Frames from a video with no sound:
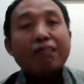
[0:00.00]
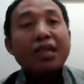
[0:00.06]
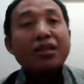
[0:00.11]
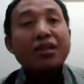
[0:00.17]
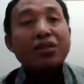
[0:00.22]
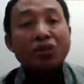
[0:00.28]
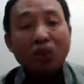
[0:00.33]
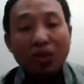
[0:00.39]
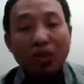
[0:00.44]

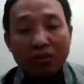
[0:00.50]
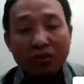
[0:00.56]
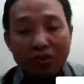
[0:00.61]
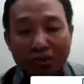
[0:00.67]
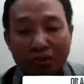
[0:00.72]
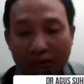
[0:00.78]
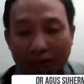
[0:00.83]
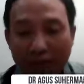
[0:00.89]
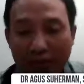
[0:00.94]

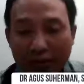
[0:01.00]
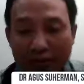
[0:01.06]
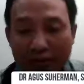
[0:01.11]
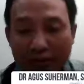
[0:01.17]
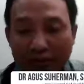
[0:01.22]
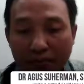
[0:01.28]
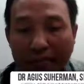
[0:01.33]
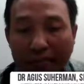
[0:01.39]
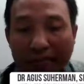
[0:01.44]
stok
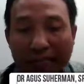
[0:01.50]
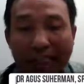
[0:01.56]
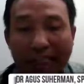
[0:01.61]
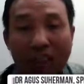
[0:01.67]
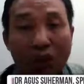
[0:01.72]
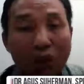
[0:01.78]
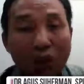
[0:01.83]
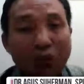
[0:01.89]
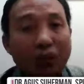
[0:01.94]

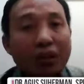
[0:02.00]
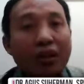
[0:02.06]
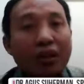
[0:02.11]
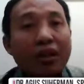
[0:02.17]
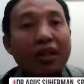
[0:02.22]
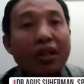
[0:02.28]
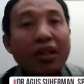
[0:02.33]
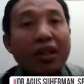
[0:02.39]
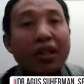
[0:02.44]
pelatik itu,
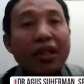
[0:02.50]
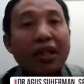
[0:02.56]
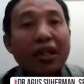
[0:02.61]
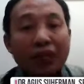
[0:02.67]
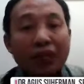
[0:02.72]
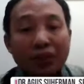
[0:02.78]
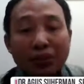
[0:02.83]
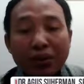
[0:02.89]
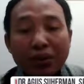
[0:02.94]

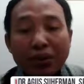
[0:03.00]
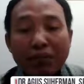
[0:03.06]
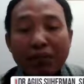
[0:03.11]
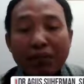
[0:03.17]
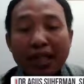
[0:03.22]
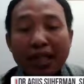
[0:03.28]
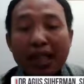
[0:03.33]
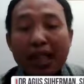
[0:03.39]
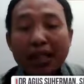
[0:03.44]
itu
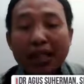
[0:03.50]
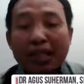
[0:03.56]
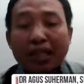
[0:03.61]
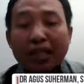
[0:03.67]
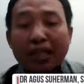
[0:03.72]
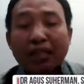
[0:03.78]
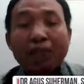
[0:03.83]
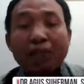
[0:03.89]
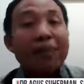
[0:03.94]
diberikan
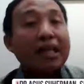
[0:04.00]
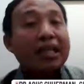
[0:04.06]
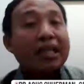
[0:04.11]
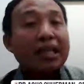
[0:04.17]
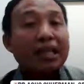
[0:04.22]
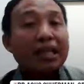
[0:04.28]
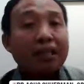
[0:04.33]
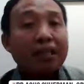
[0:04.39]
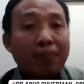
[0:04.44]

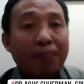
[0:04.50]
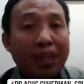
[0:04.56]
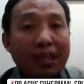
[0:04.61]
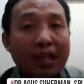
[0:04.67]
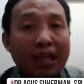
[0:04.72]
kesempatan kepada